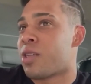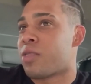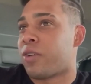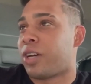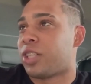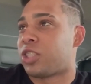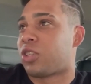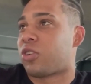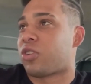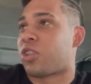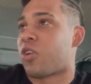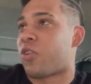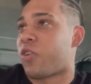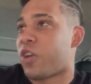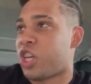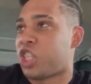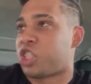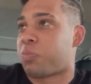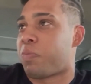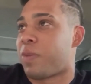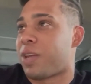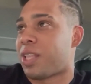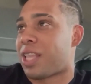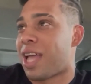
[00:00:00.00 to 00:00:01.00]
eu acho então que tem que
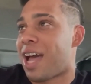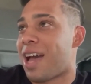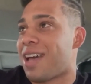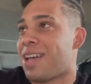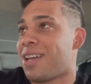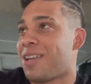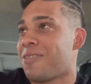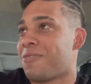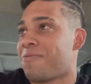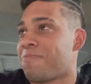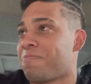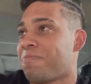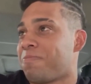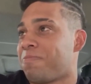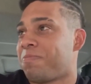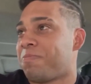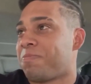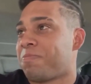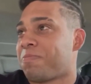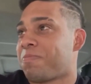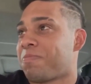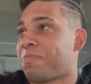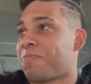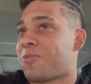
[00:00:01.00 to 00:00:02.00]
respeitar. Como vereador?
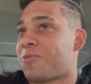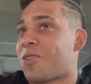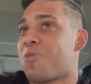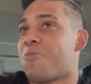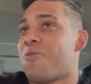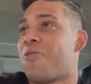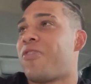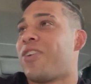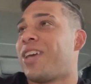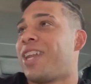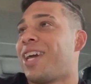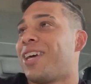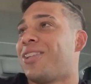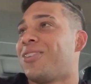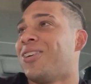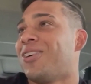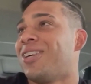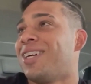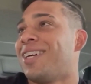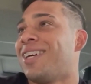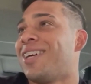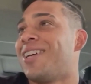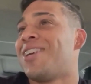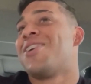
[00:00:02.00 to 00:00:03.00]
Como vereador?
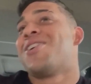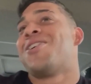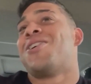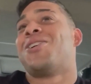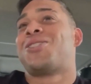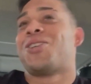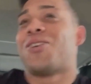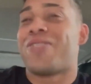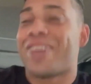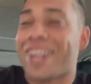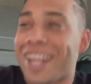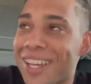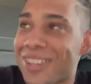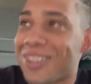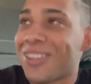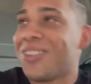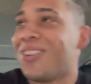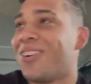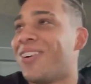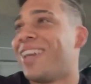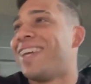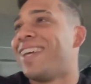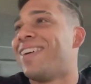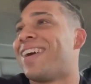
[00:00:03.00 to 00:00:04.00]
Sou vereador no
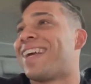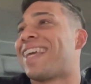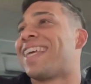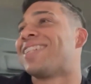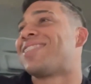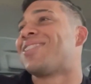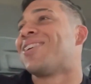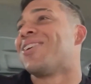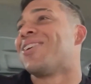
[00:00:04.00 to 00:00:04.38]
Rio, aqui é São